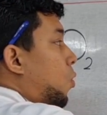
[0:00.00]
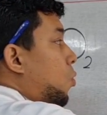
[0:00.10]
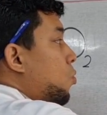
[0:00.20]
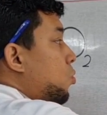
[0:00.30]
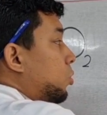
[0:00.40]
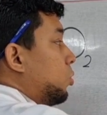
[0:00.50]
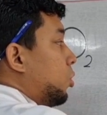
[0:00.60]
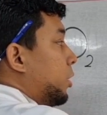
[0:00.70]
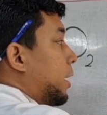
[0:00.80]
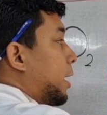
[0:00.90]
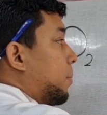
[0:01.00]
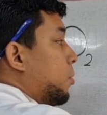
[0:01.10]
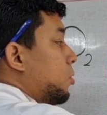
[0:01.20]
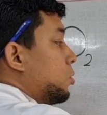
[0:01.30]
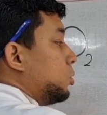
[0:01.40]
uno de
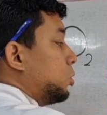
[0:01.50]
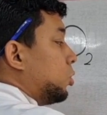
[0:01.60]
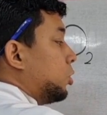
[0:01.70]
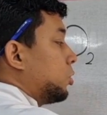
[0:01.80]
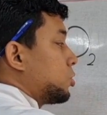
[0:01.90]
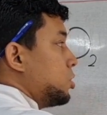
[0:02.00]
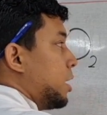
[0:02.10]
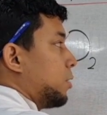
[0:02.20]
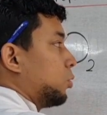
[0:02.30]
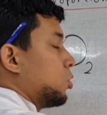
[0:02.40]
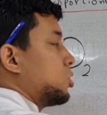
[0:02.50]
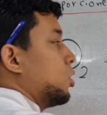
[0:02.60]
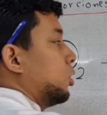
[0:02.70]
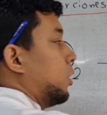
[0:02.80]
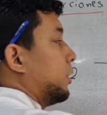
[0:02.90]
carbono, dos de oxígeno. Entonces
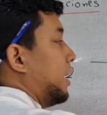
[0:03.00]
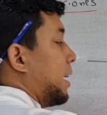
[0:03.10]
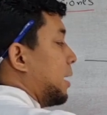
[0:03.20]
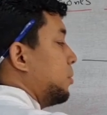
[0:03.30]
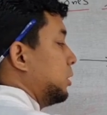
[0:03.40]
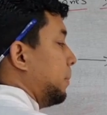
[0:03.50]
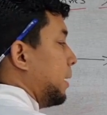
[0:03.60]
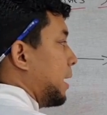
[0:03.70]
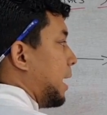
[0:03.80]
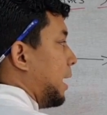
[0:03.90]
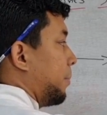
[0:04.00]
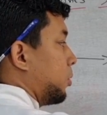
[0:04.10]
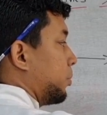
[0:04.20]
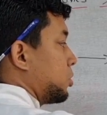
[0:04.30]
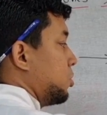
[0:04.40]
yo tendría que multiplicar la
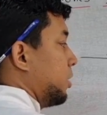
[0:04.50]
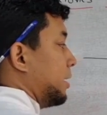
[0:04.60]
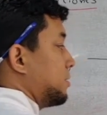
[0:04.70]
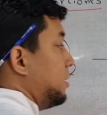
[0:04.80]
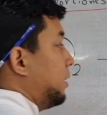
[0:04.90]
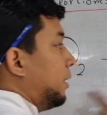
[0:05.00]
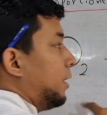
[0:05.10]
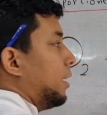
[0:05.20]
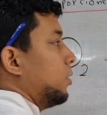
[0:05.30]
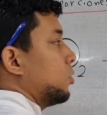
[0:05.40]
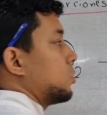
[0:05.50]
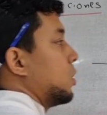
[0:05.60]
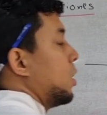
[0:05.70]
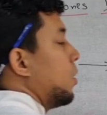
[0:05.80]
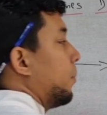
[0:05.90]
proporción que existe de ellos
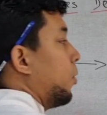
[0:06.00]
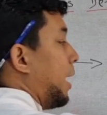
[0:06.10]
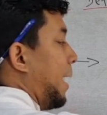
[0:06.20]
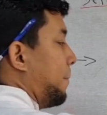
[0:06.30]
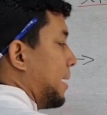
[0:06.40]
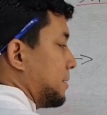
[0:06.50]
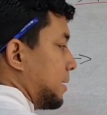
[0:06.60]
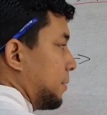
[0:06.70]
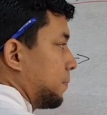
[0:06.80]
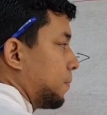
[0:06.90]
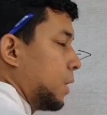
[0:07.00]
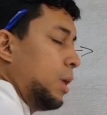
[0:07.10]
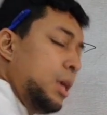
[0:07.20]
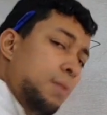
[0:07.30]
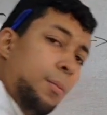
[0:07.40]
por la masa.
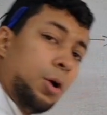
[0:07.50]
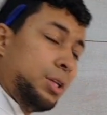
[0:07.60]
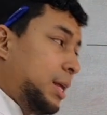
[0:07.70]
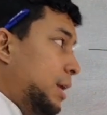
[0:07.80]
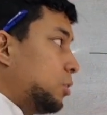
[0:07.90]
Y vamos a obtener